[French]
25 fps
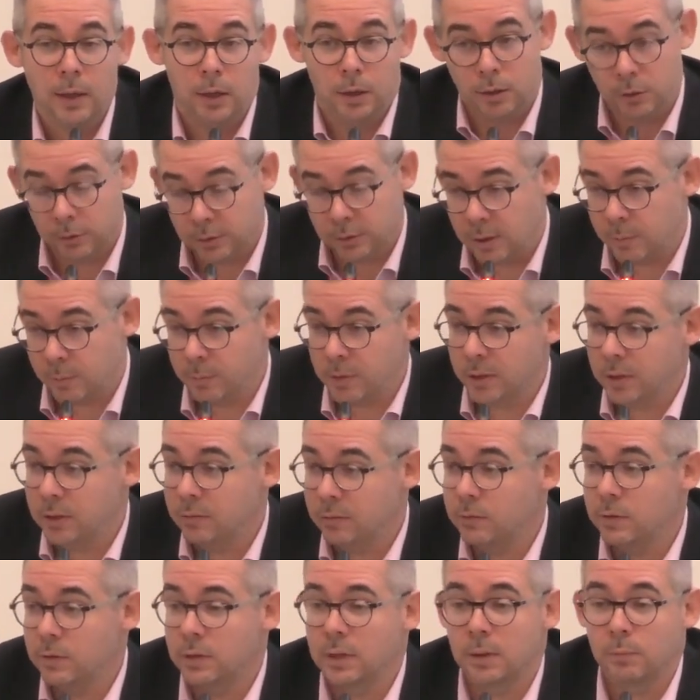il y en a bien
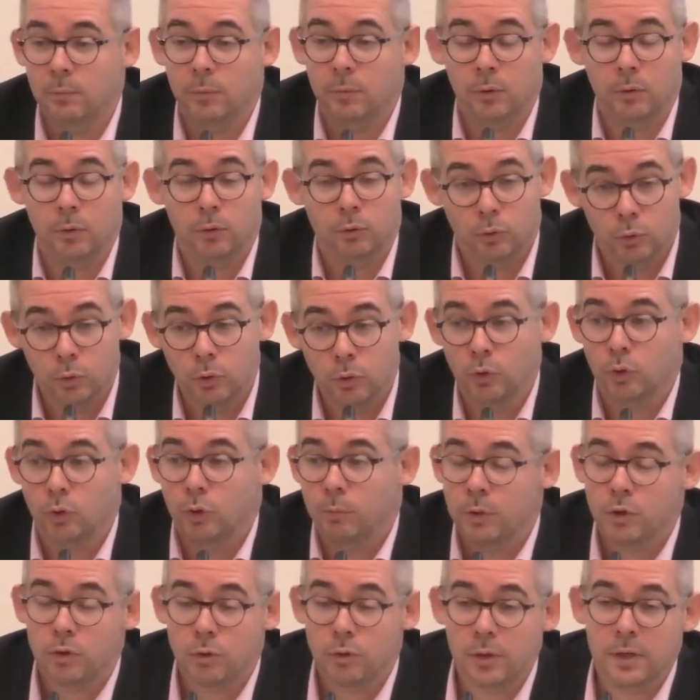évidemment d'autres,
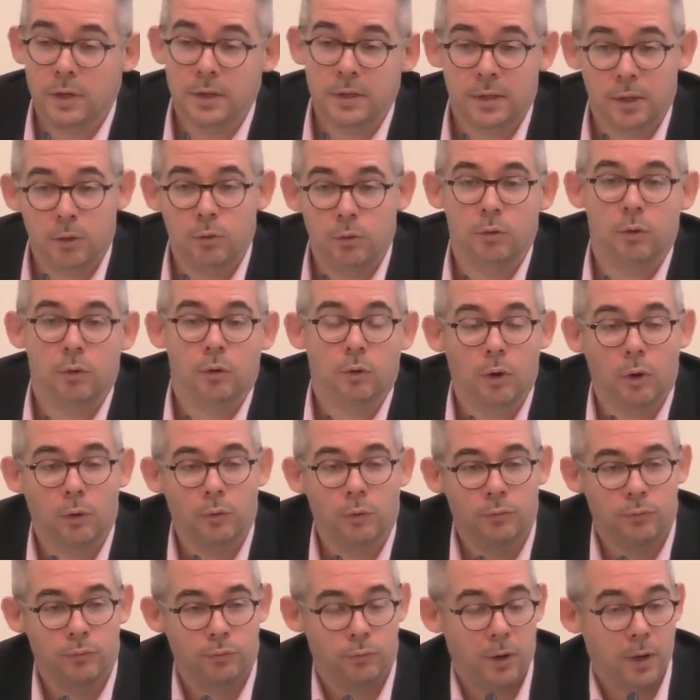mais je les salue encore
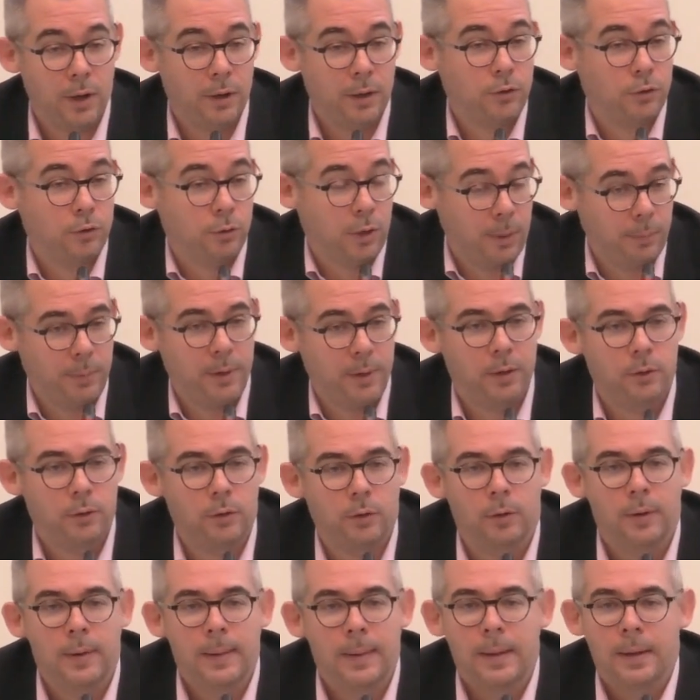une fois. Je rappelle
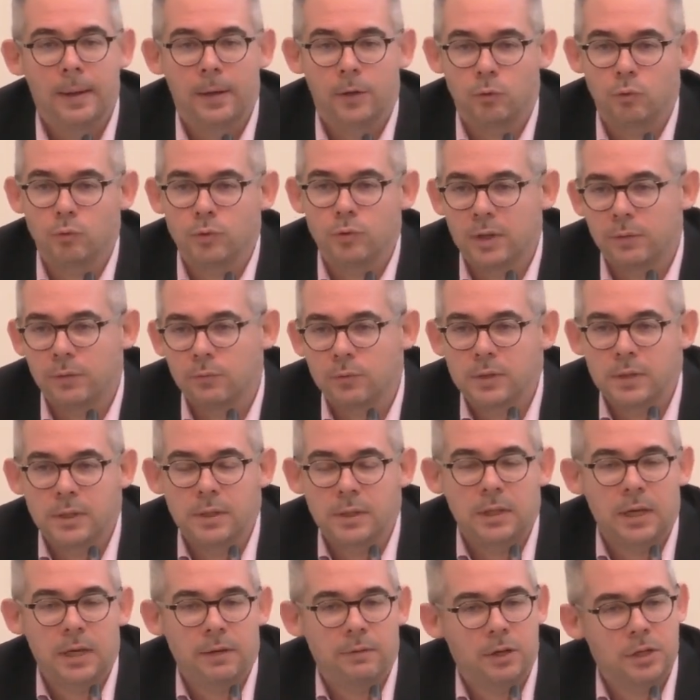que nous avons
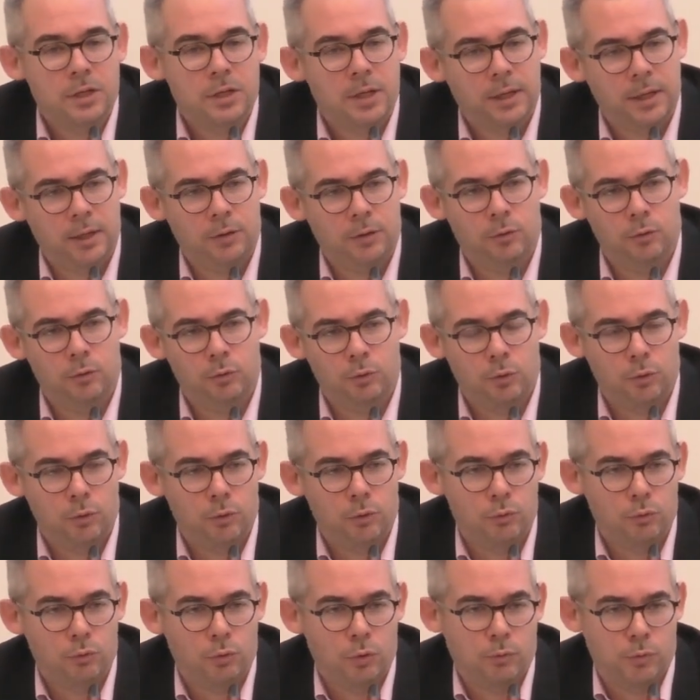signé avec chacun d'entre
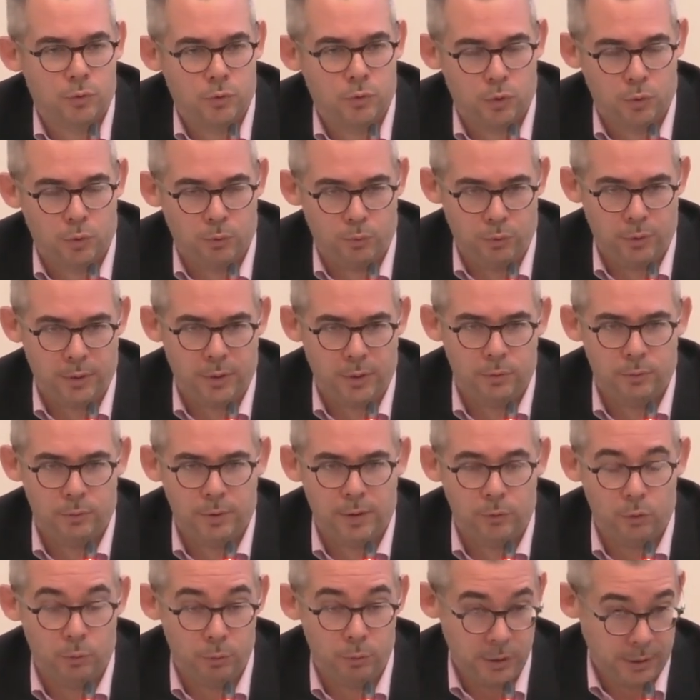eux une convention
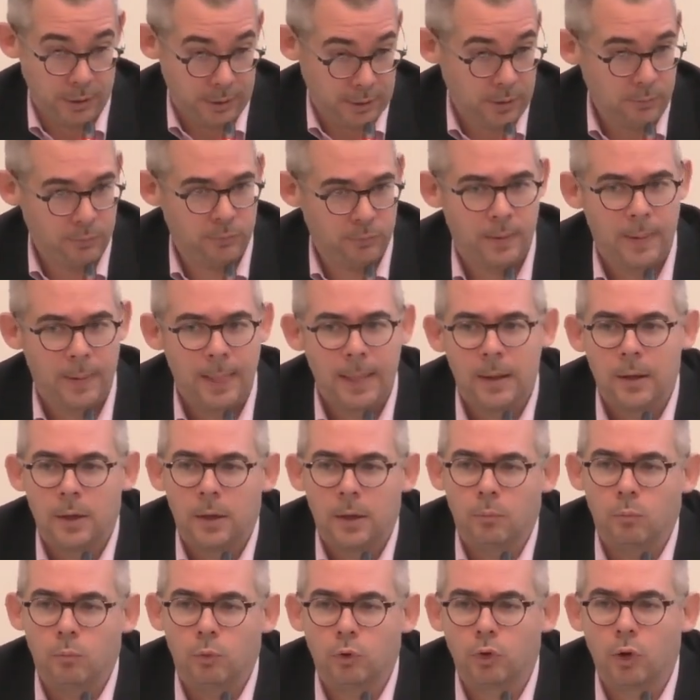pluriannuelle d'objectifs,
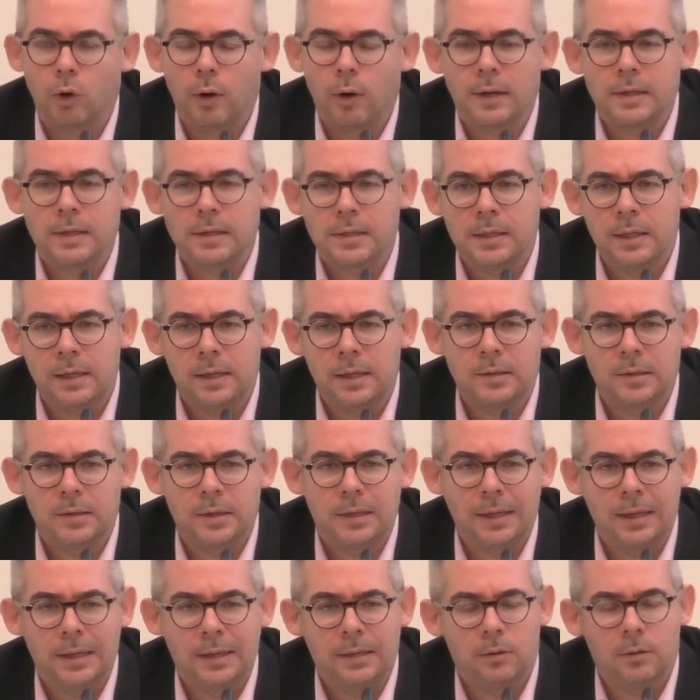montrant ainsi
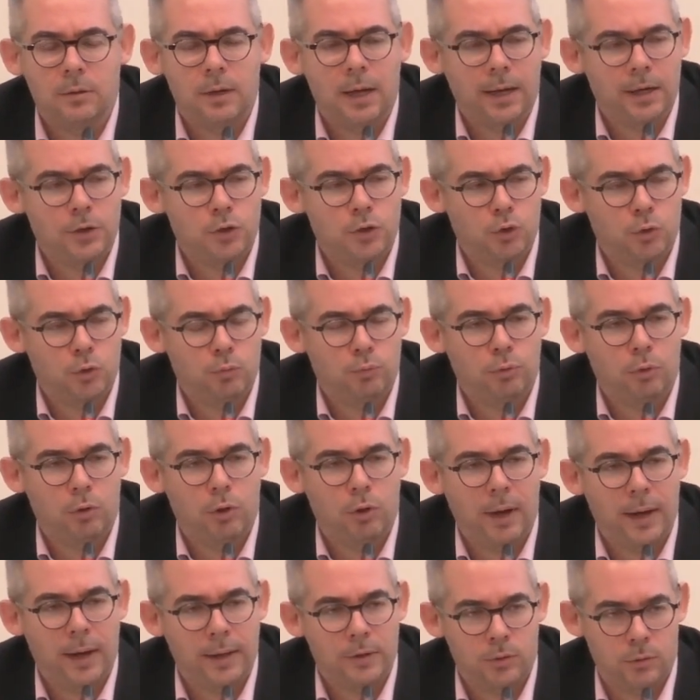l'intérêt de la région pour
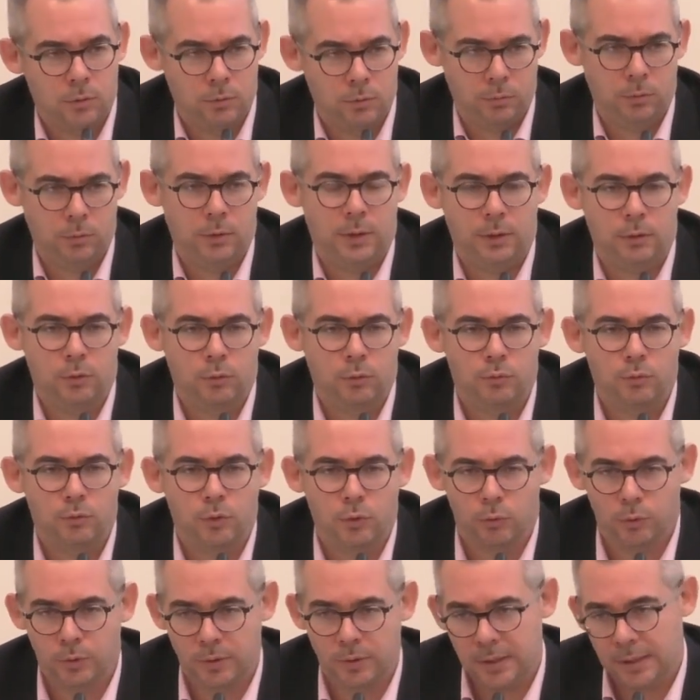leur action et notre
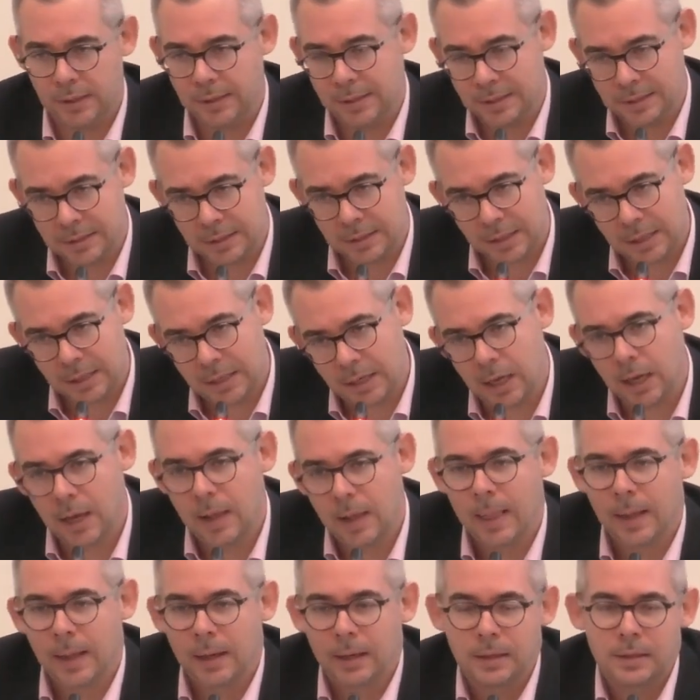volonté d'inscrire
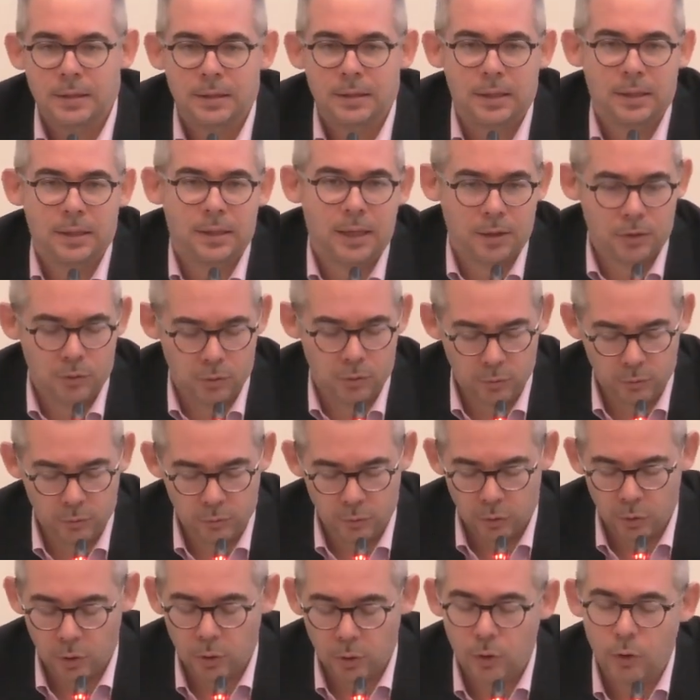cette action
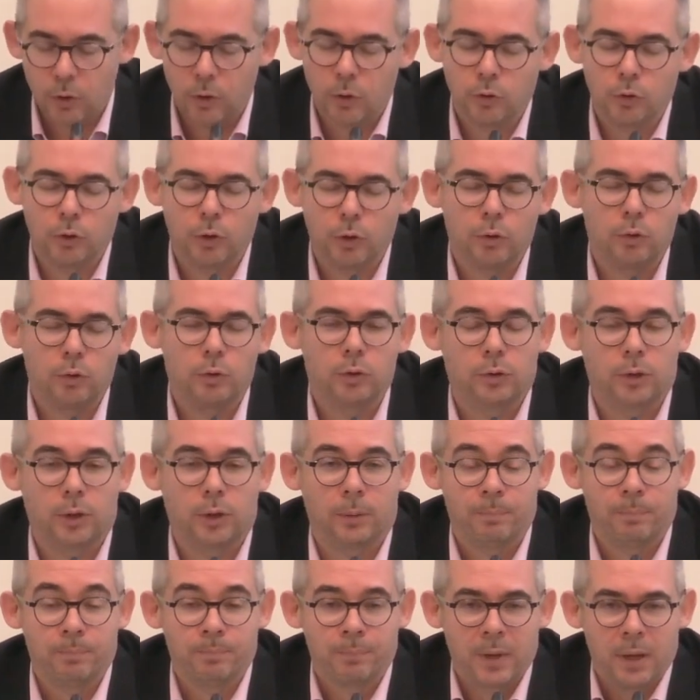dans le temps.